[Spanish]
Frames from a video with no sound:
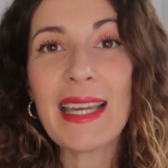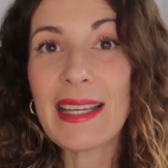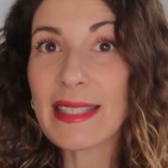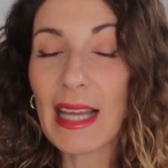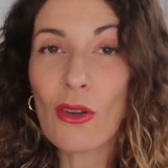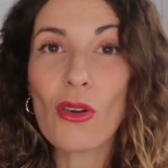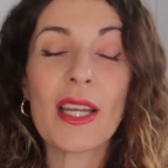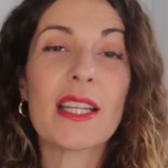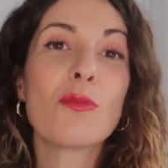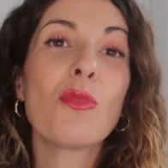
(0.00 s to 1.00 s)
es algo
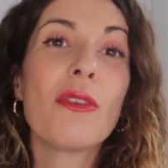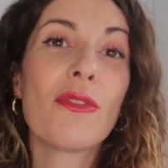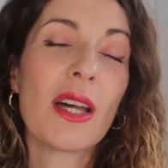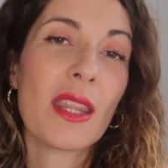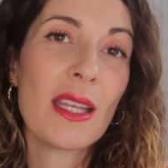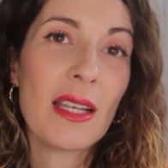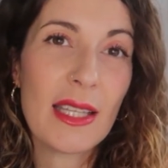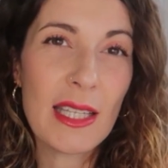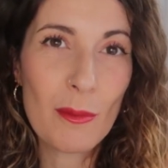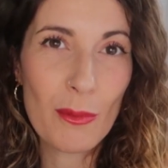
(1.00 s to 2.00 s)
que es muy fácil
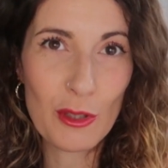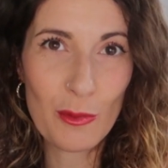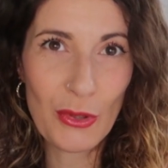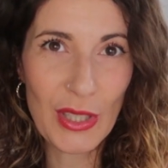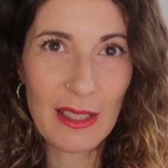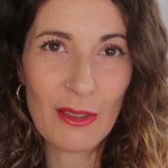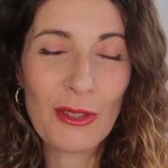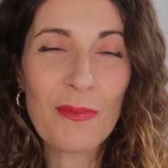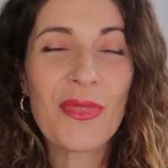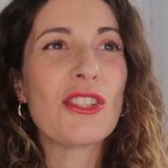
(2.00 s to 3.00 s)
ir posponiendo.